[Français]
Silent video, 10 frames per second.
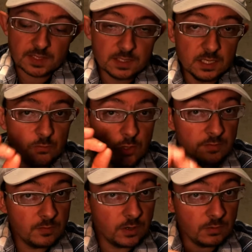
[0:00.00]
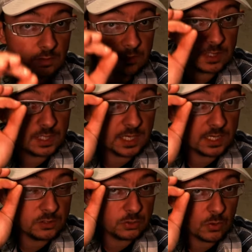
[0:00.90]
Si vous les vend et
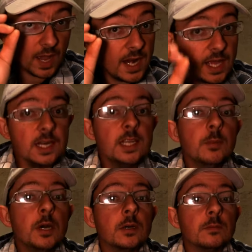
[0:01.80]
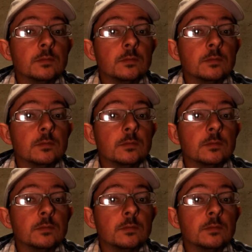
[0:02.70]
qu'elles sont à l'air libre,